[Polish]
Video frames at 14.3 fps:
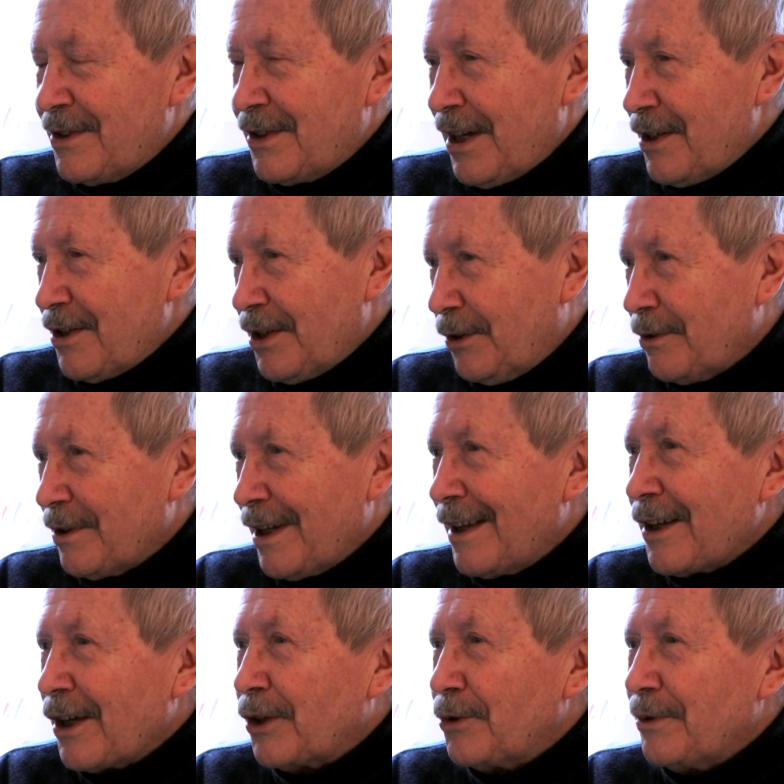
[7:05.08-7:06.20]
zdjęcia. No, na
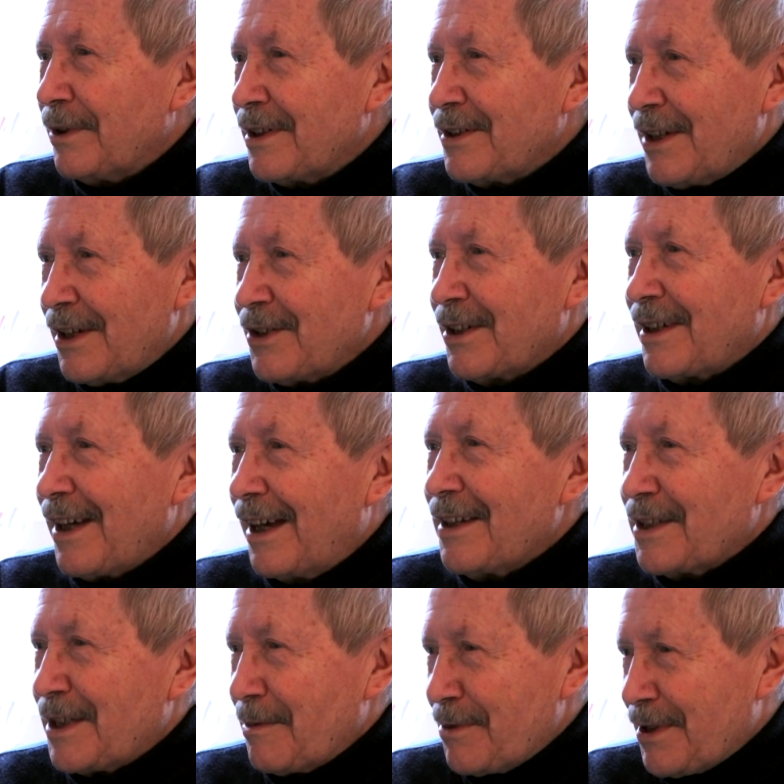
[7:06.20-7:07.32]
niektórych zdjęciach ja
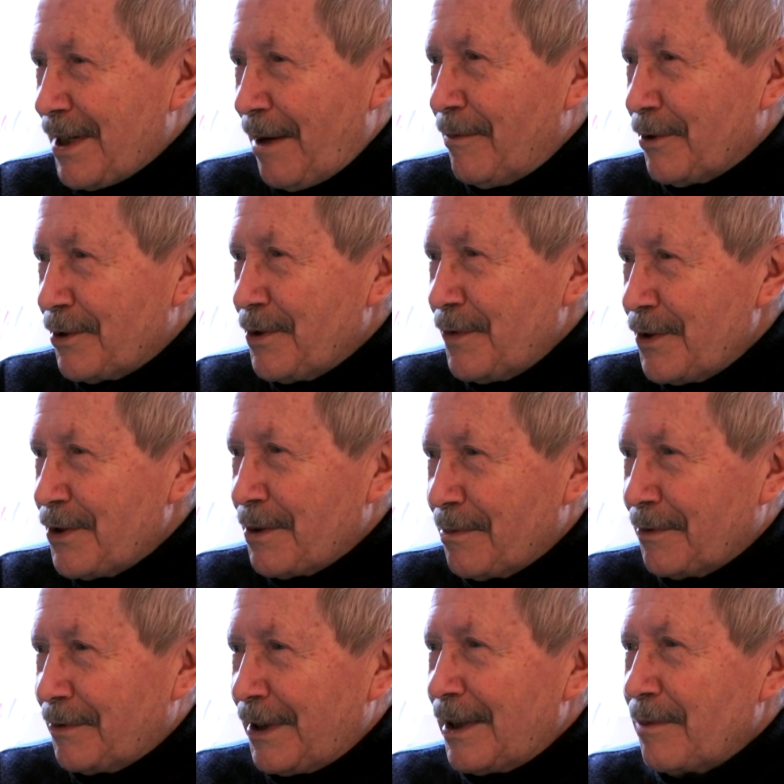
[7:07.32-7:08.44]
jestem sam, oczywiście,
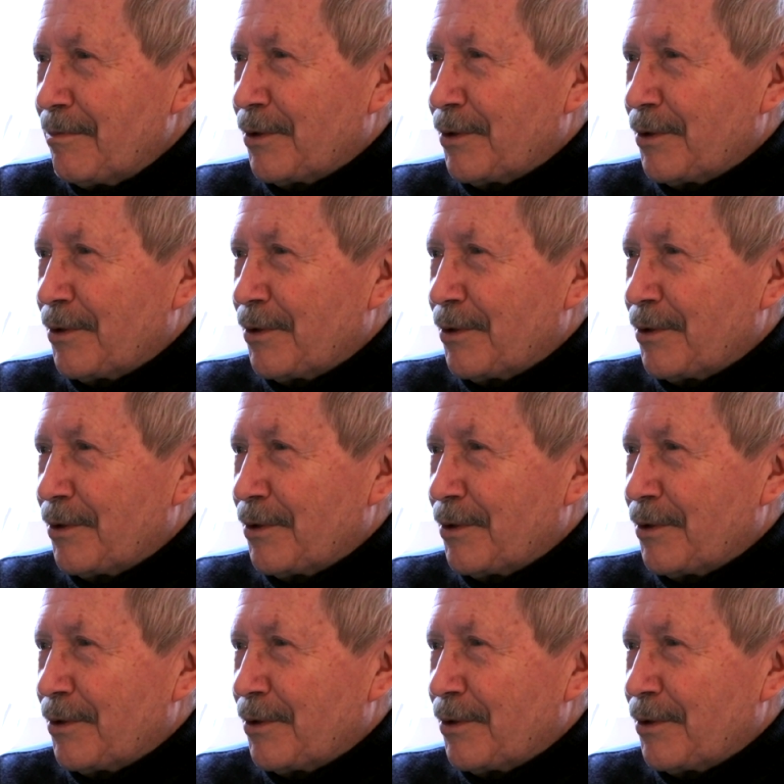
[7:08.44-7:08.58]
bo wtedy